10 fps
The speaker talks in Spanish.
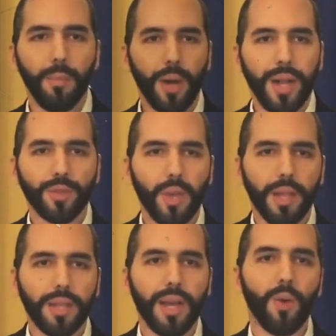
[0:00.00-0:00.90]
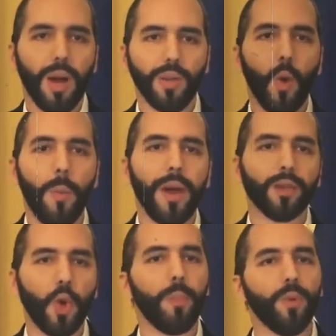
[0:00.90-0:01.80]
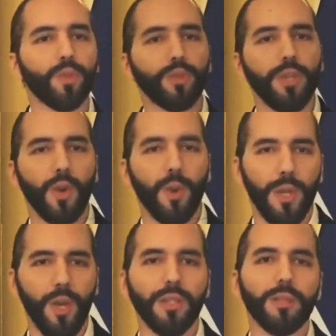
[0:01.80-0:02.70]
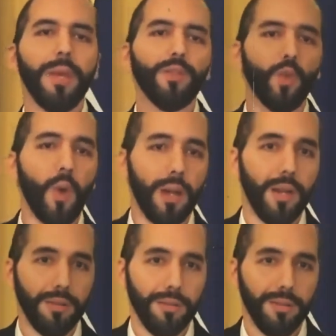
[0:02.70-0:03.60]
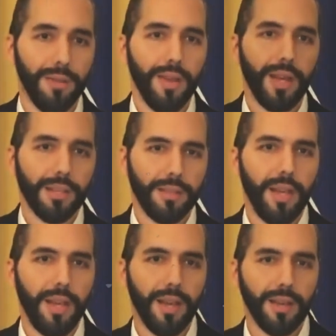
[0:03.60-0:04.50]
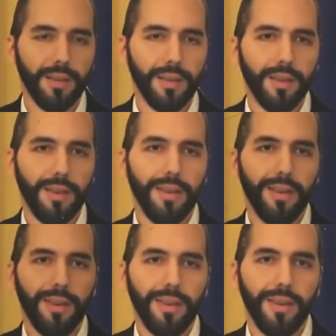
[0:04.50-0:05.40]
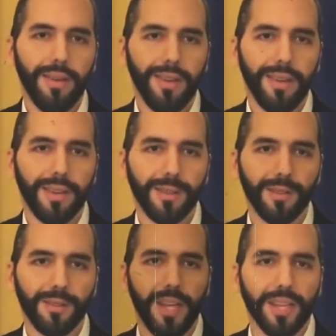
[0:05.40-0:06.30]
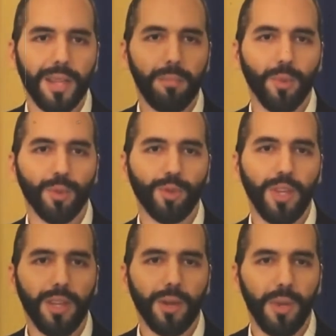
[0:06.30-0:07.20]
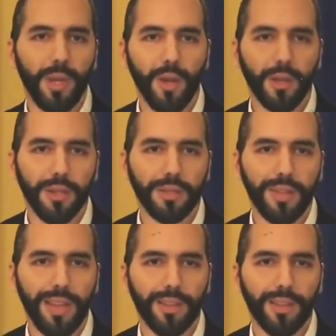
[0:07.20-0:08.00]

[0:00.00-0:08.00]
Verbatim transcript: Por eso es que en lugar de ocupar 2.5 millones mensuales, que serían 7.5 millones